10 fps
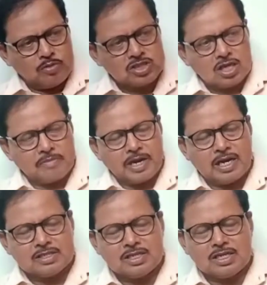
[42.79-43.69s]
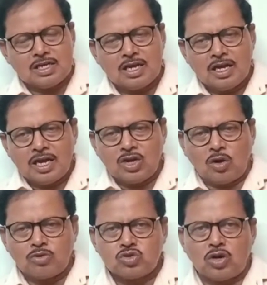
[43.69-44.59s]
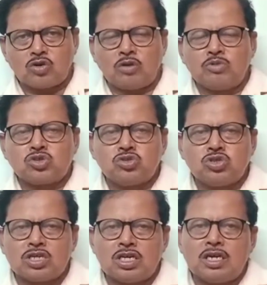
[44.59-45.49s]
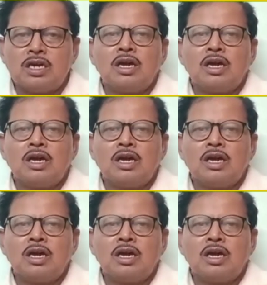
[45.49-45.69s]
অভিষেক ব্যানার্জি এই নবজুয়ার কর্মসূচিকে